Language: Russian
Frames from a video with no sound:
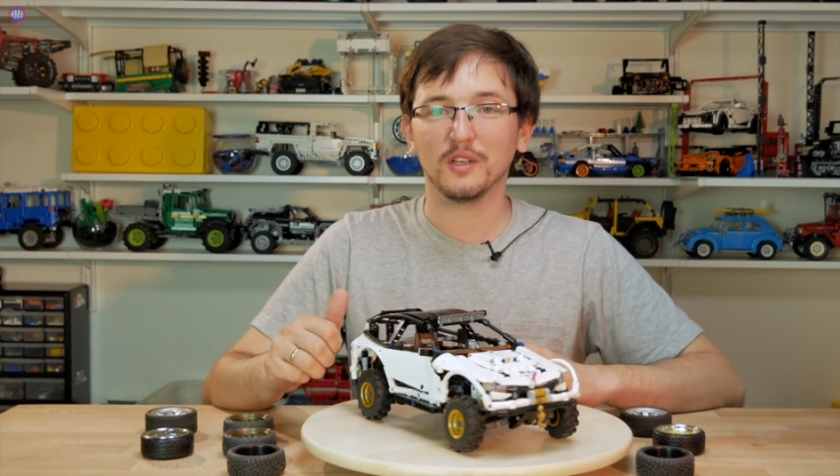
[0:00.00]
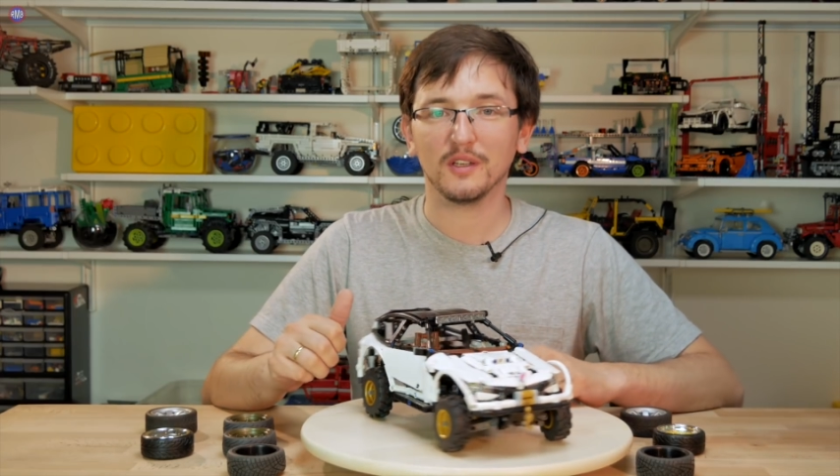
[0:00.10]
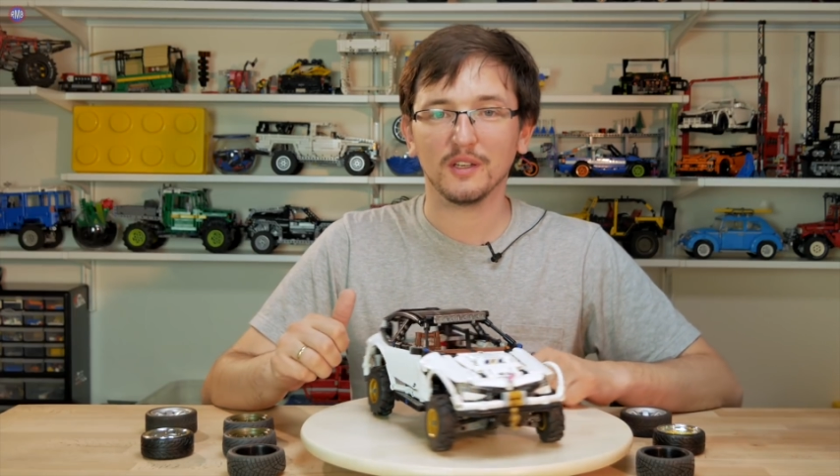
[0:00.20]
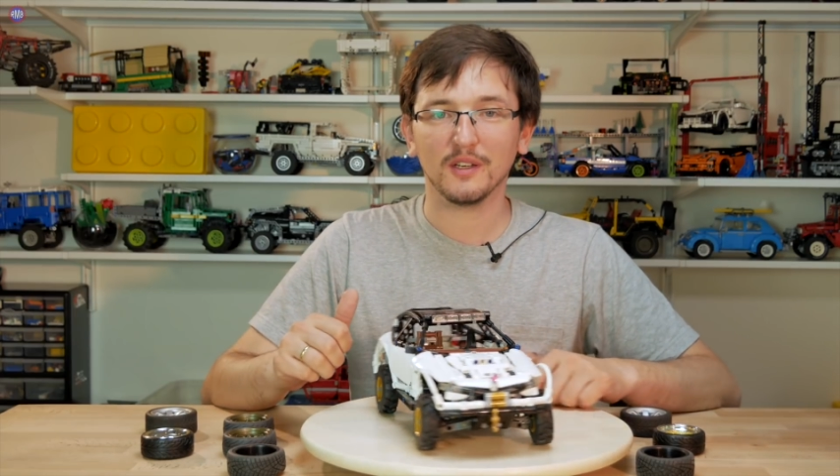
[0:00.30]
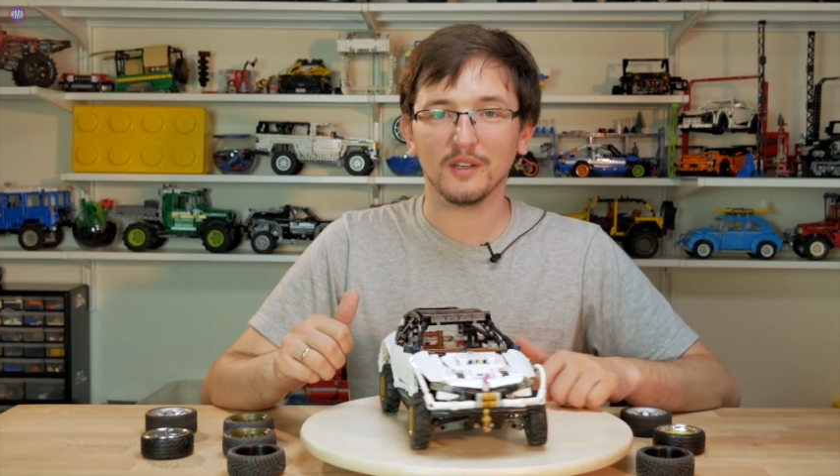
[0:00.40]

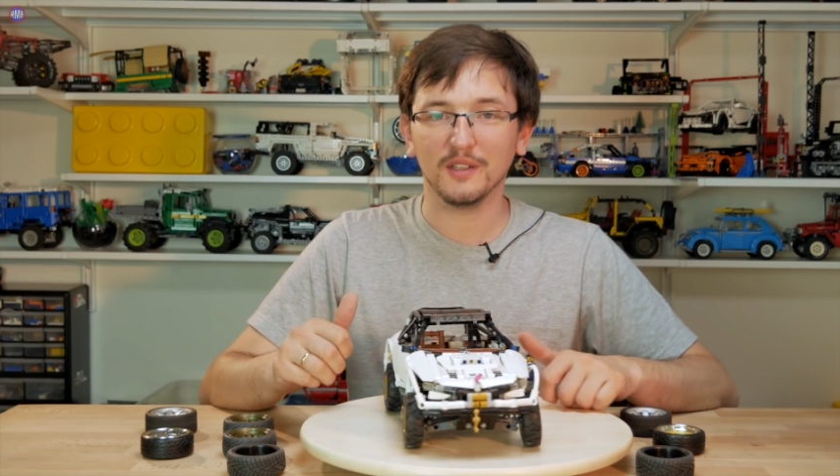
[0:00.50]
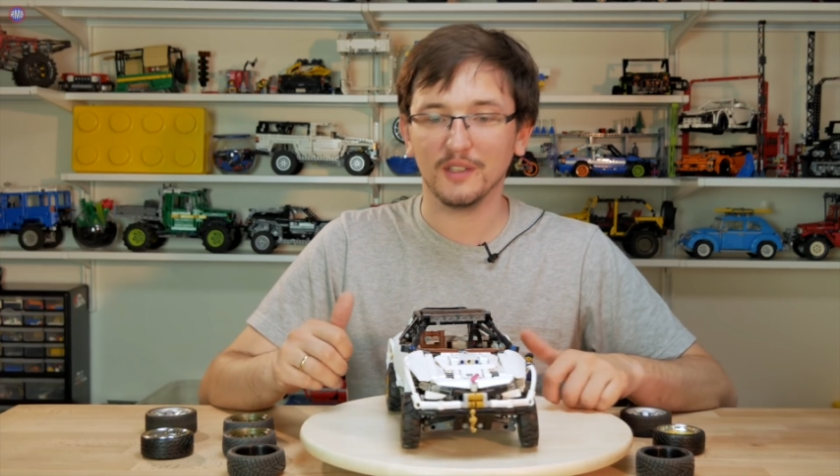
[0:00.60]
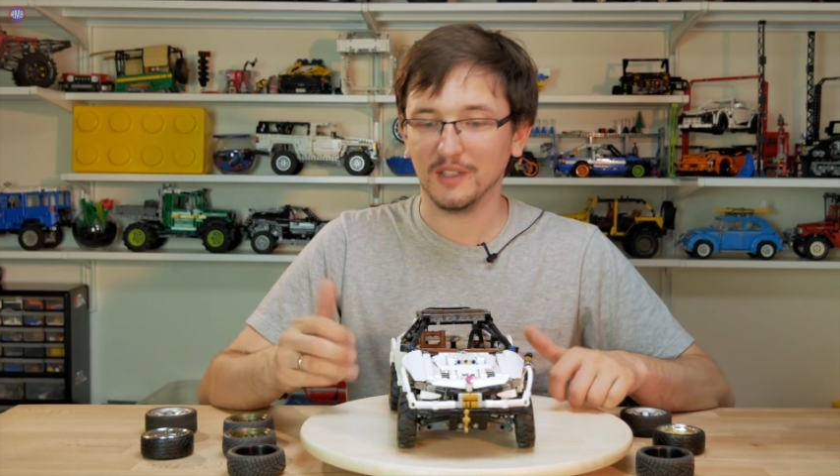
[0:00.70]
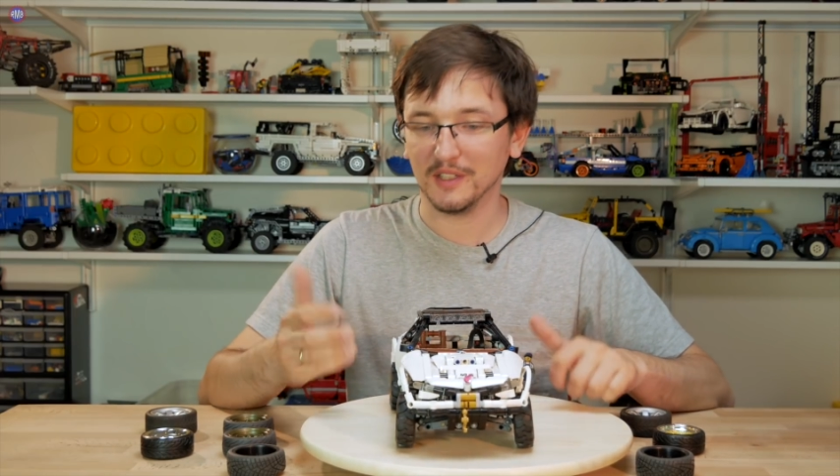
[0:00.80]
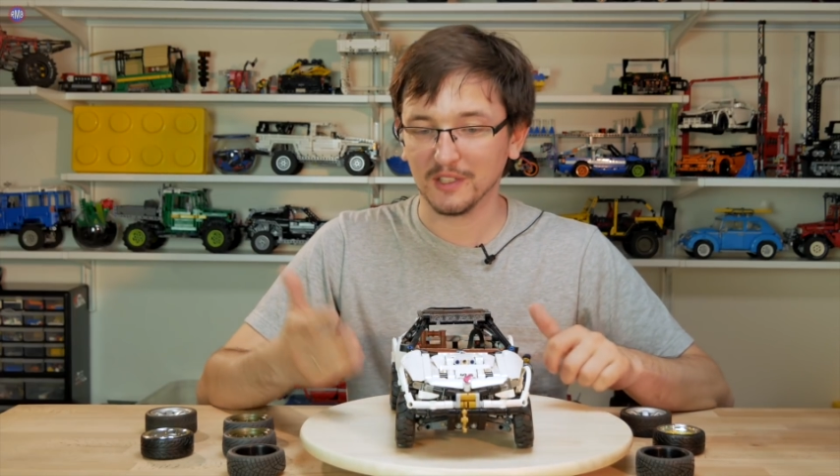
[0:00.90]

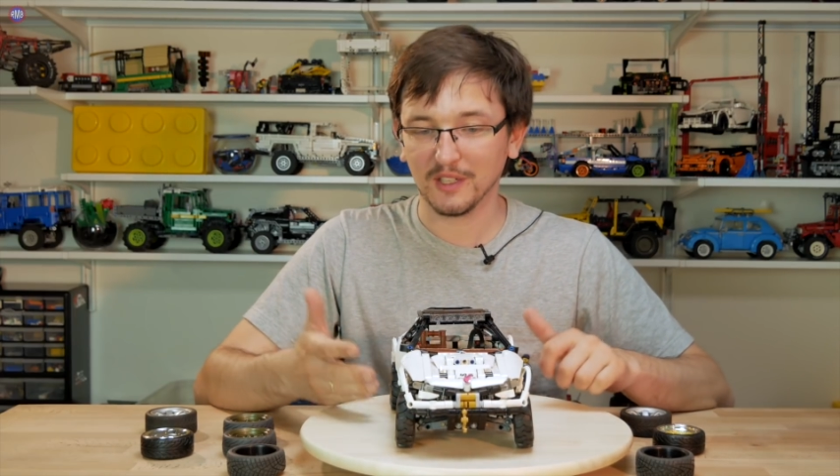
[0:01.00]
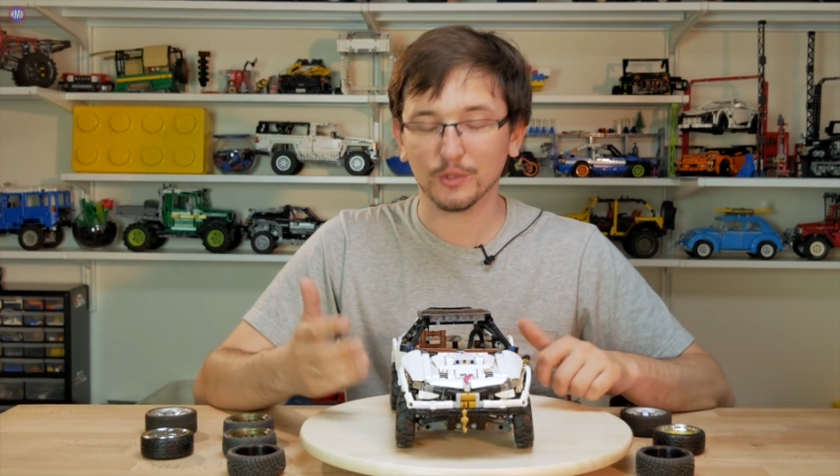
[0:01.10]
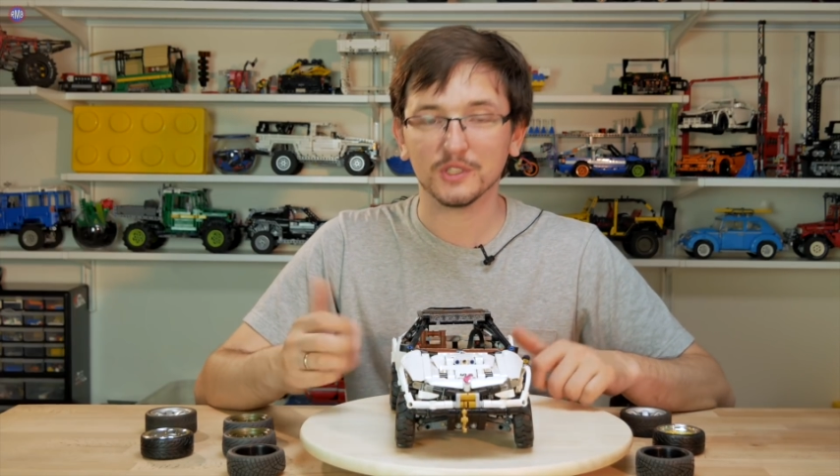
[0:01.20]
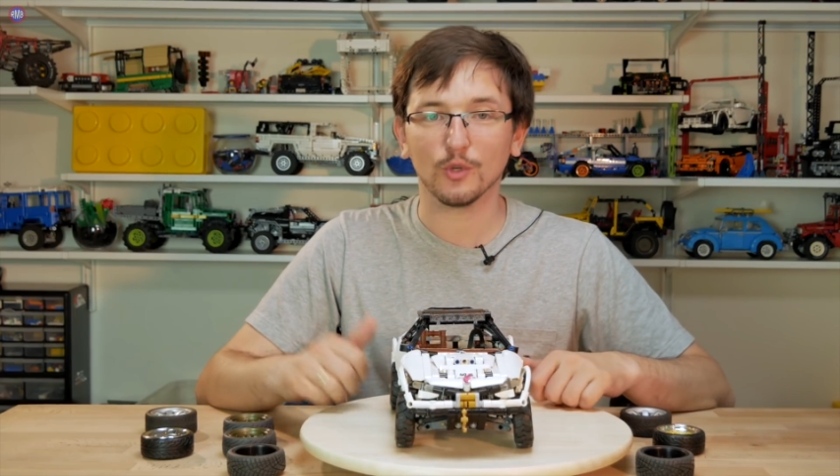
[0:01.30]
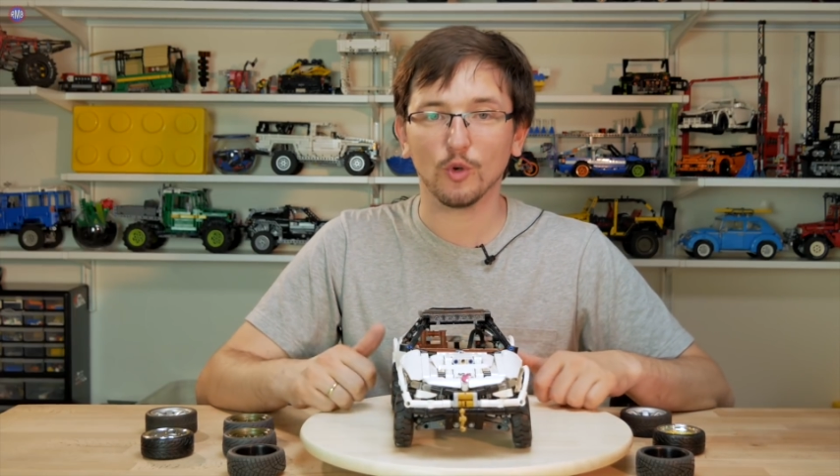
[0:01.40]
и игры
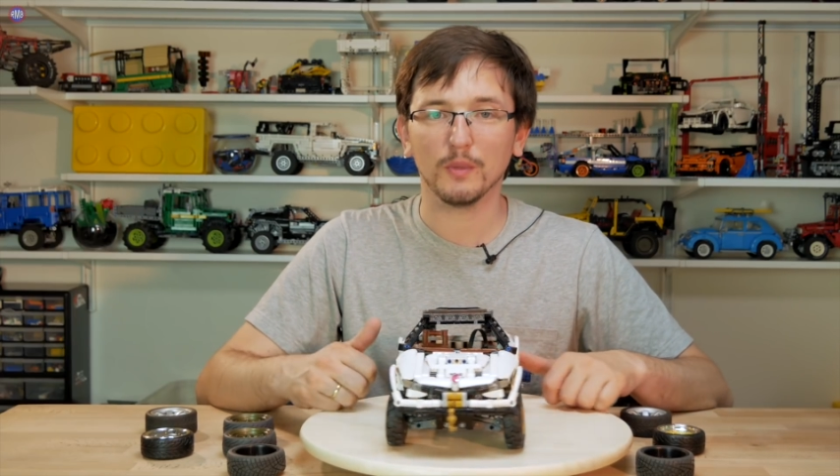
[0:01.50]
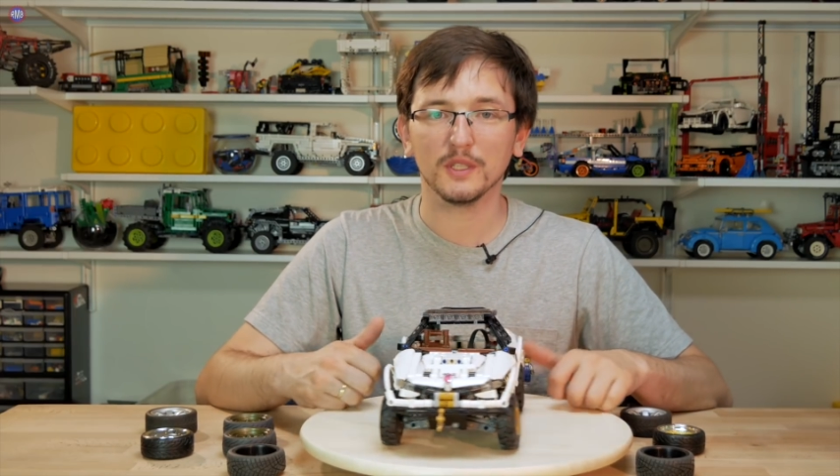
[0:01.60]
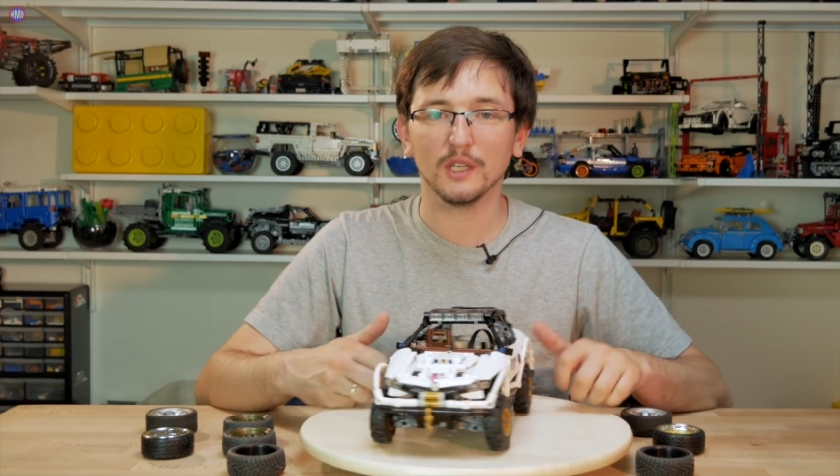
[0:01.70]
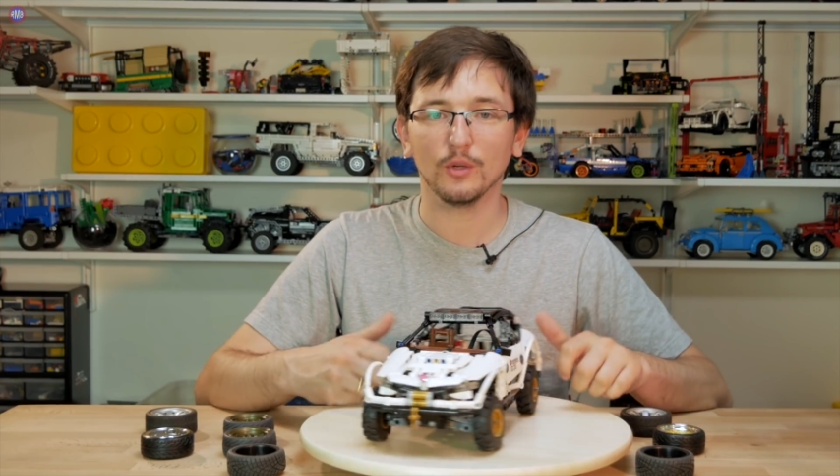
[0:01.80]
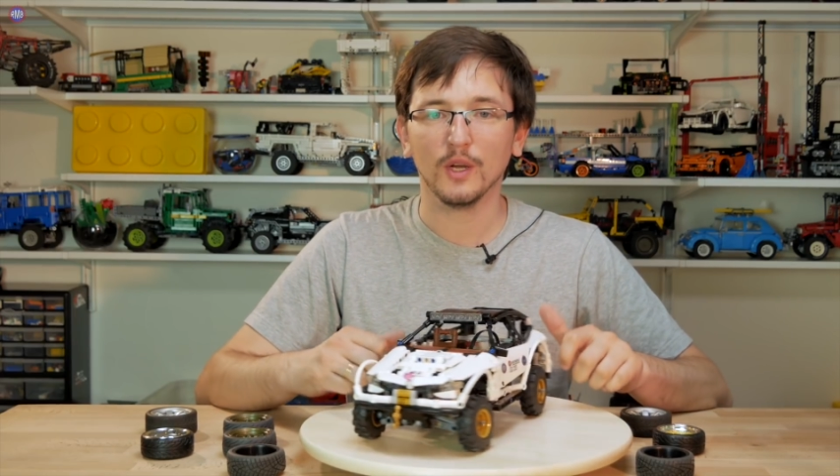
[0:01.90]
вот с такой
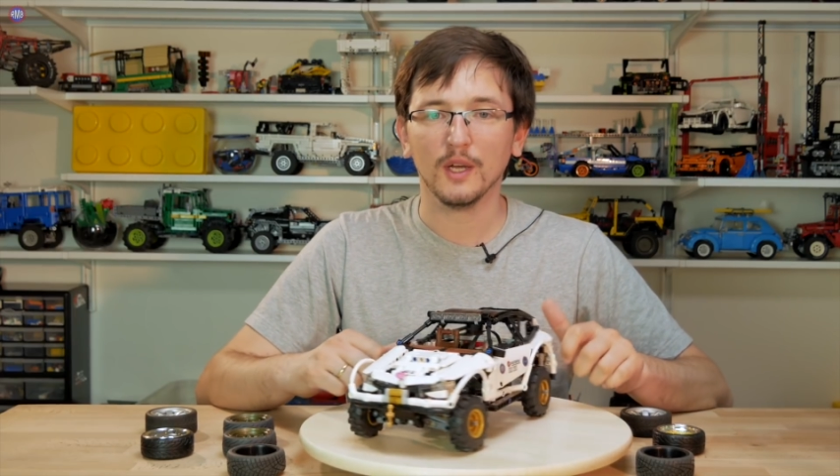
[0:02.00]
моделью.